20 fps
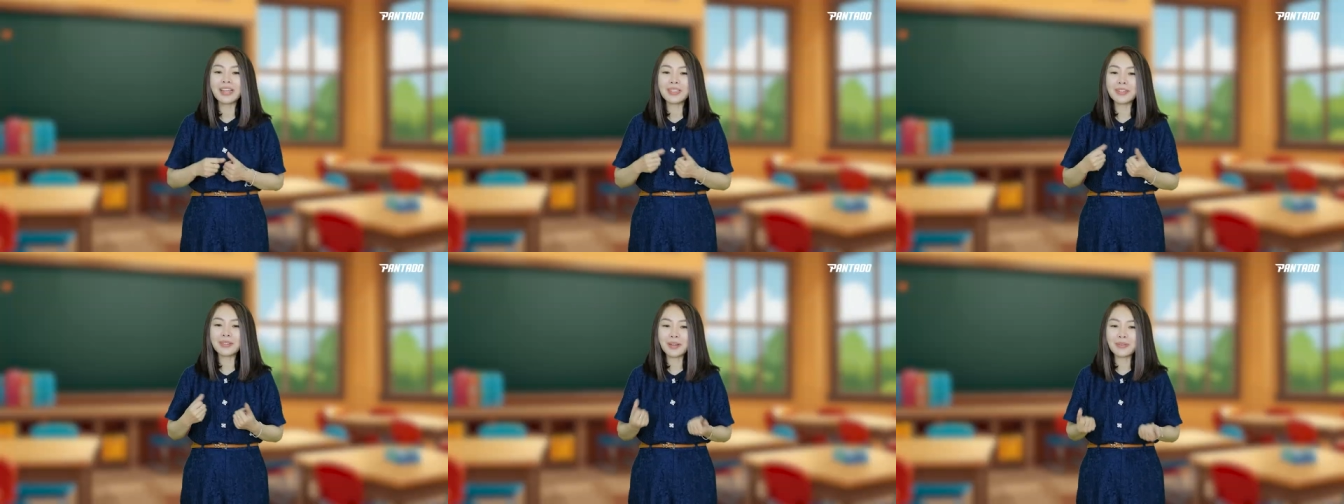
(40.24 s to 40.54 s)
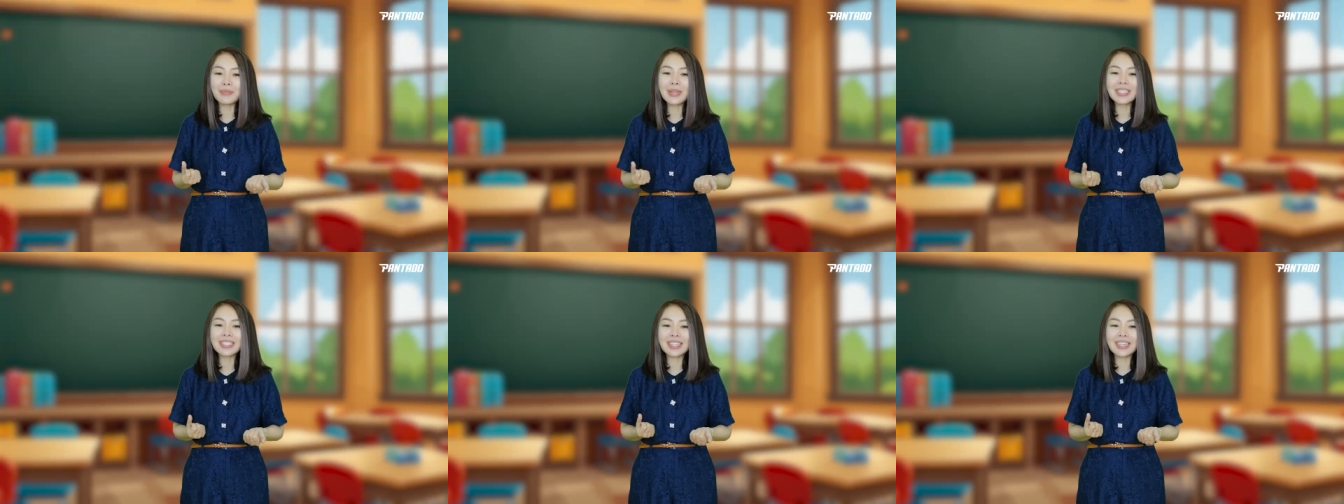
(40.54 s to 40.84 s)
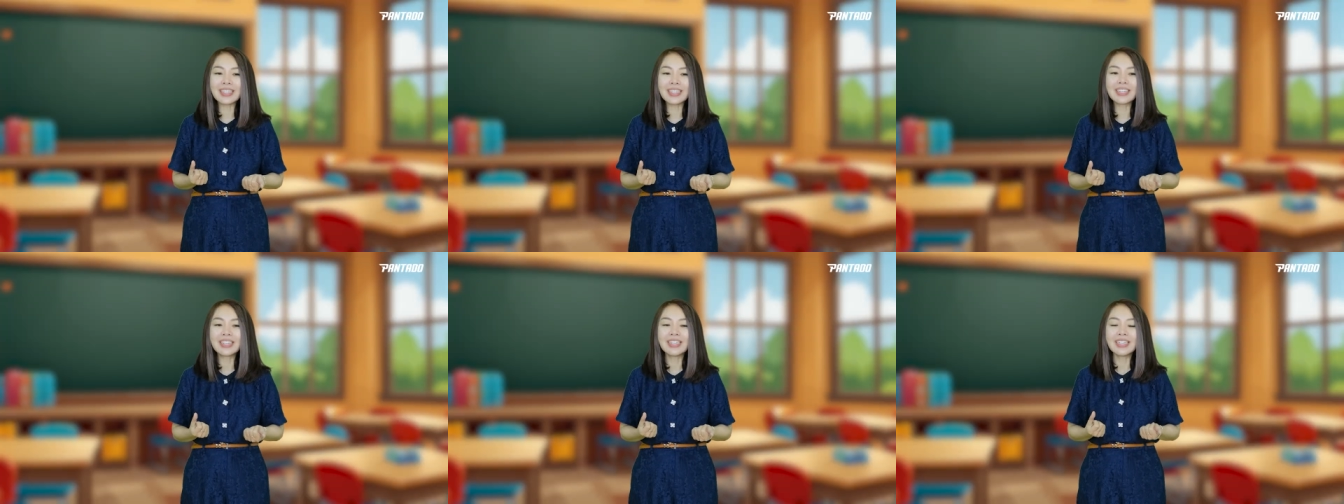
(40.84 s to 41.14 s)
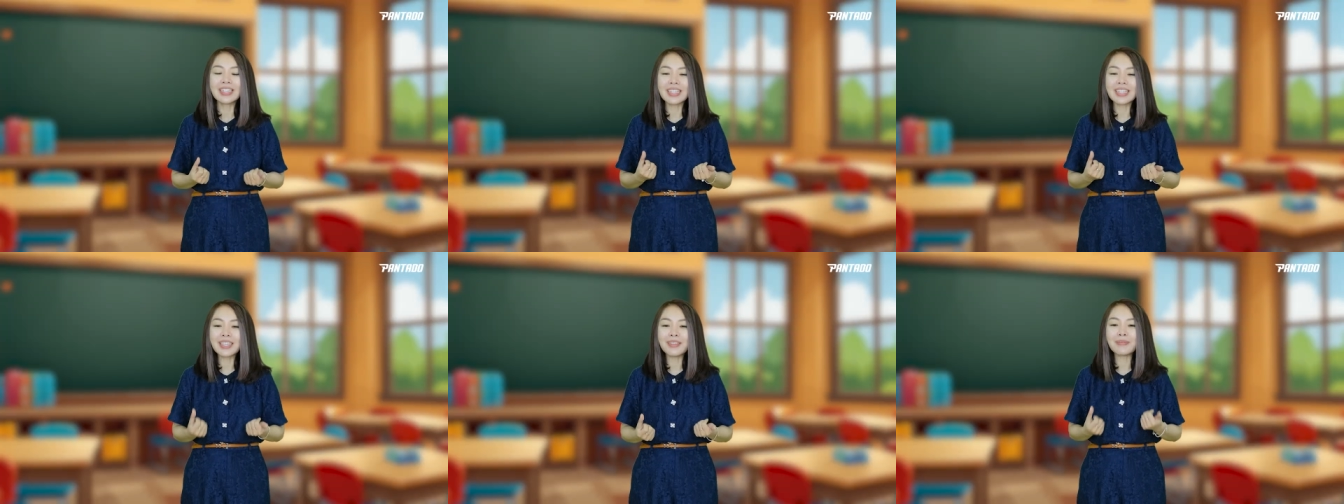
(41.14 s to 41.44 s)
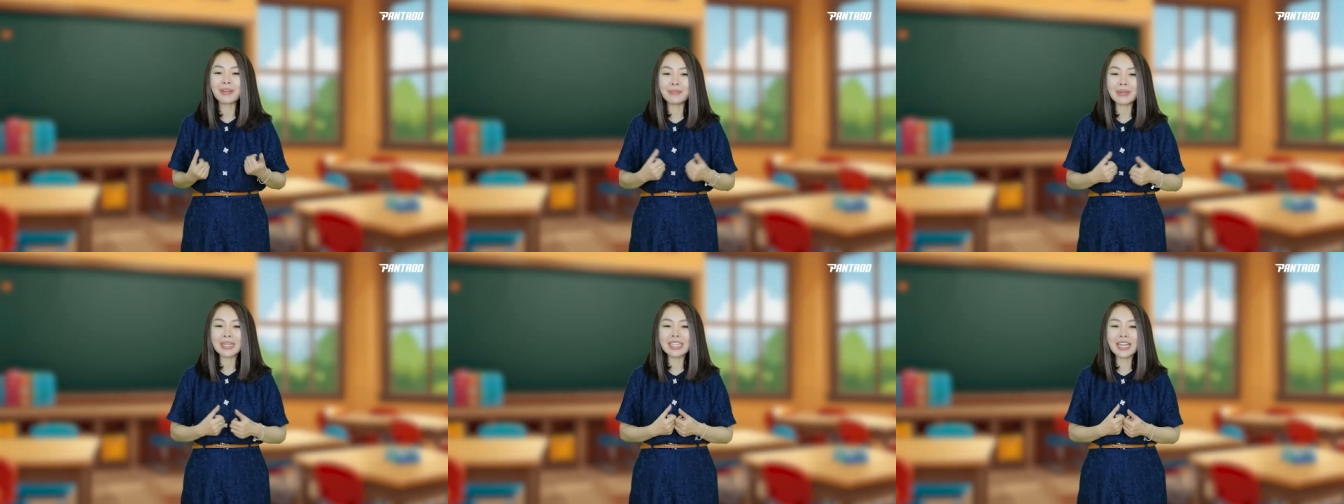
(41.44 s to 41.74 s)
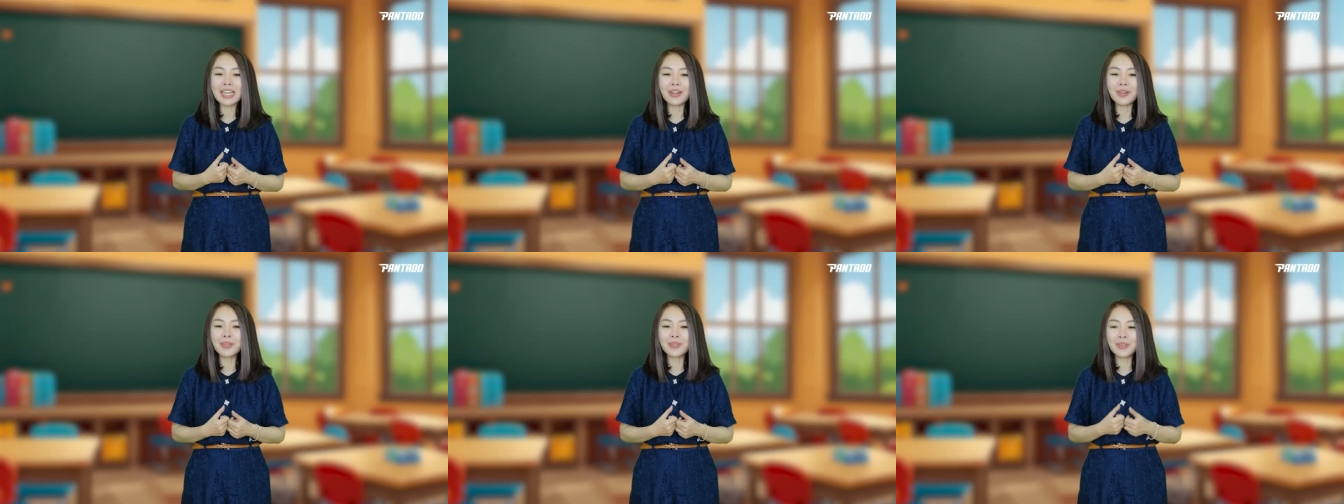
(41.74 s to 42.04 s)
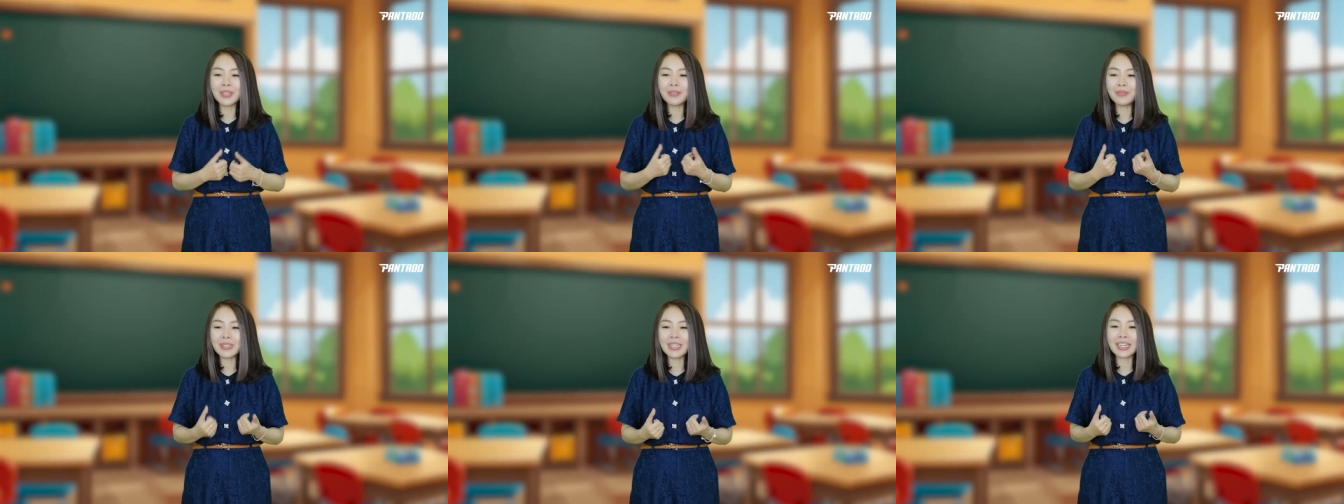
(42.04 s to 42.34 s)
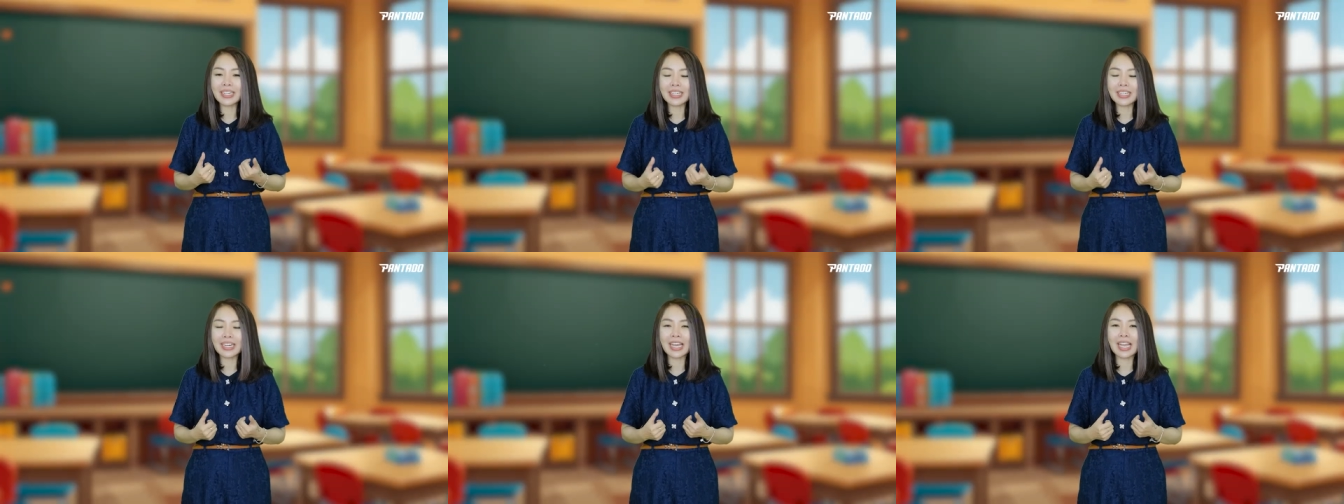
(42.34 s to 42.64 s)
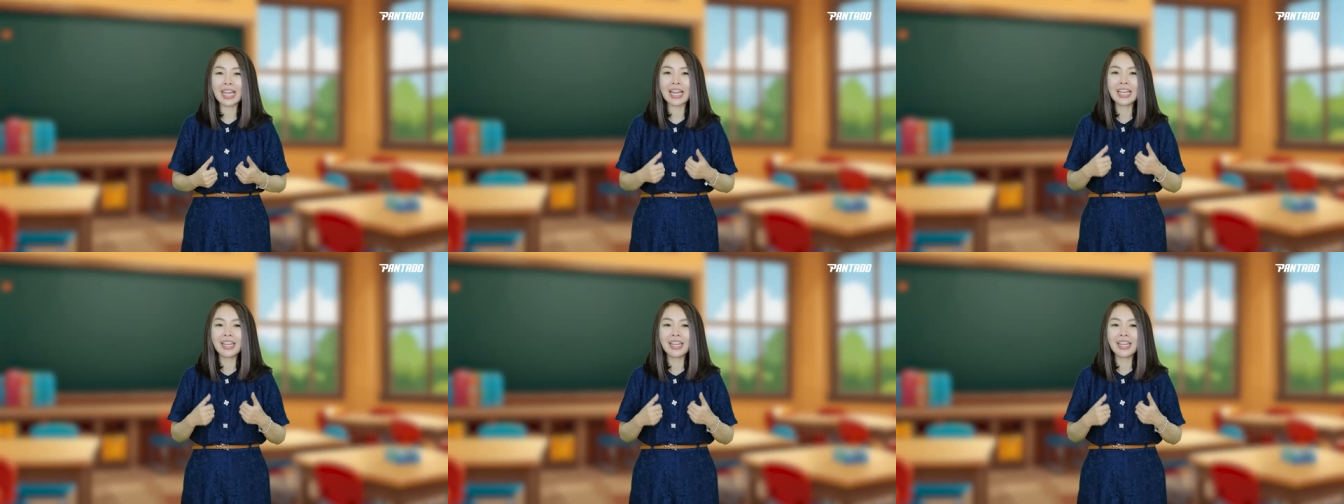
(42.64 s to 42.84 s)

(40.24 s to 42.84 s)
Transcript: Nhưng mà bây giờ khi mà bắt đầu với việc là